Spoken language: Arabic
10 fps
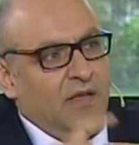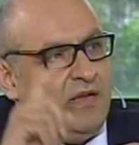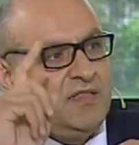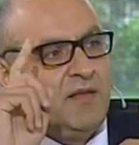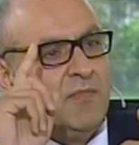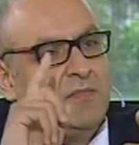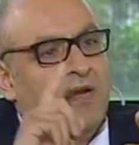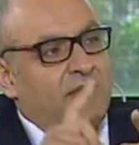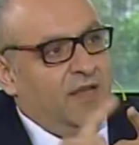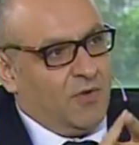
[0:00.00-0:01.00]
عندك
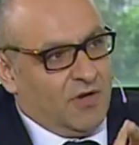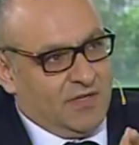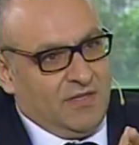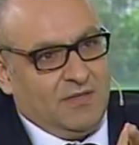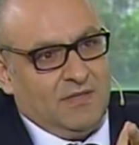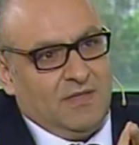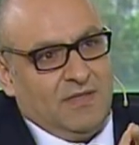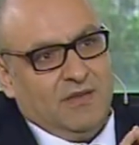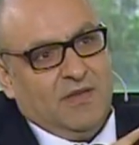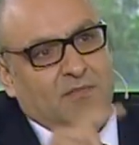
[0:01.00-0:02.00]
المطبخ الياباني
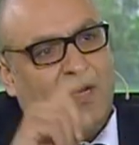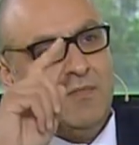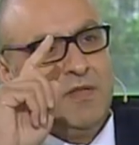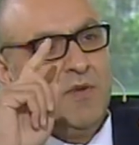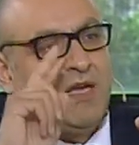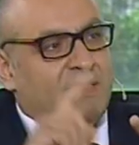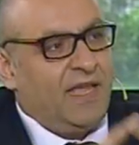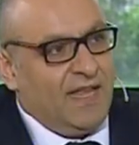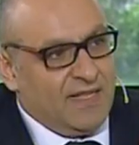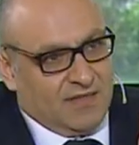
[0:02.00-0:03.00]
عندك المطبخ
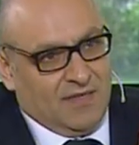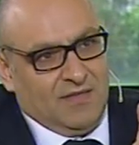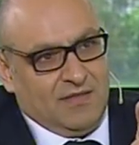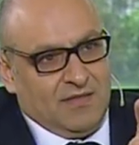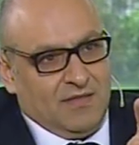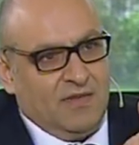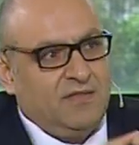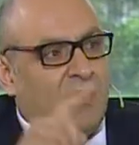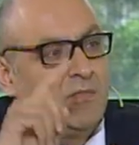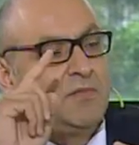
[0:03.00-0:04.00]
التايلاندي
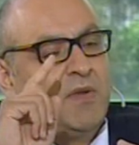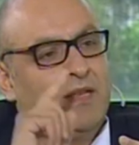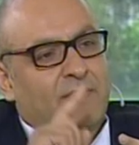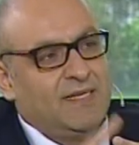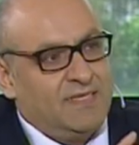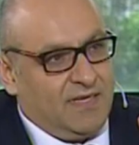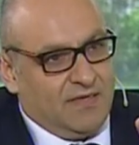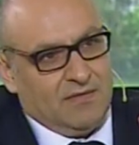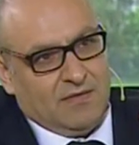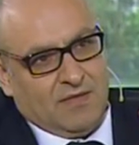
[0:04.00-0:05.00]
عندك المطبخ
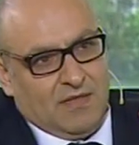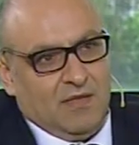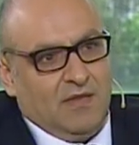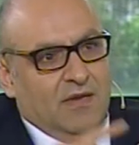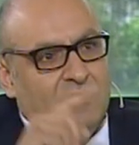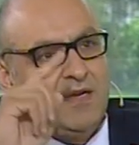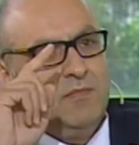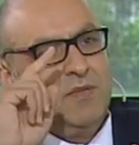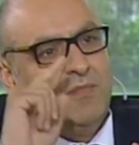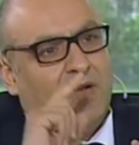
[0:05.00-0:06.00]
المكسيكان عندك
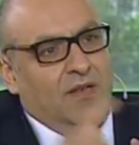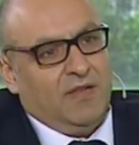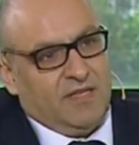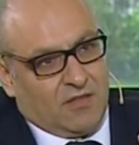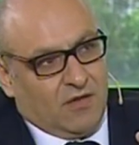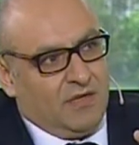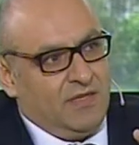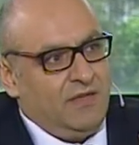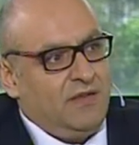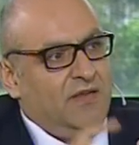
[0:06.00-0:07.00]
المطبخ
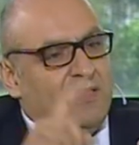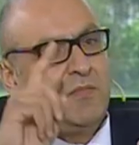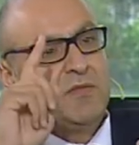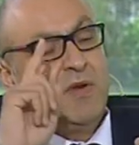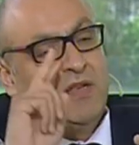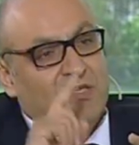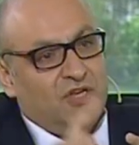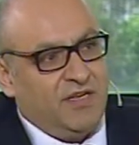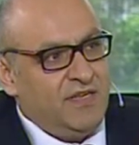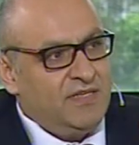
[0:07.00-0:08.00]
الايطالي عندك مطبخ
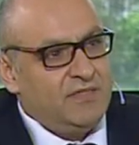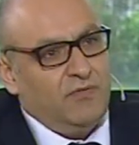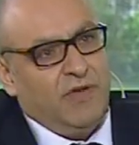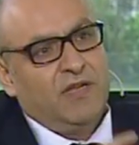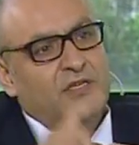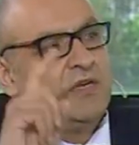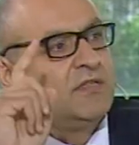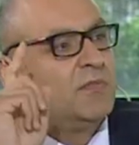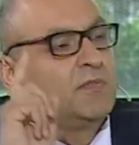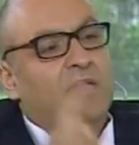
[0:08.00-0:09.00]
التشاينيز واخر شيء
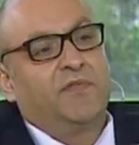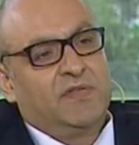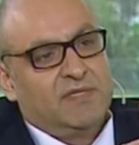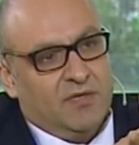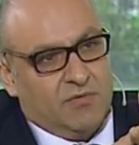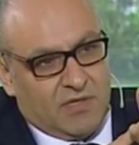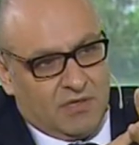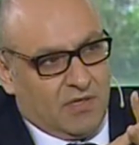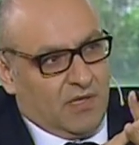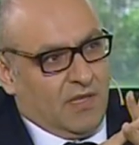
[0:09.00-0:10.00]
عندك مطبخ الفرنساوي
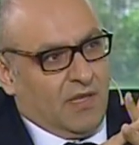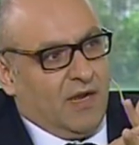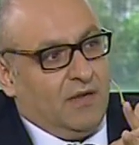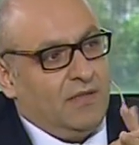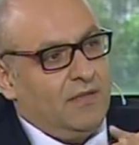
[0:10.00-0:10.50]
يعني زين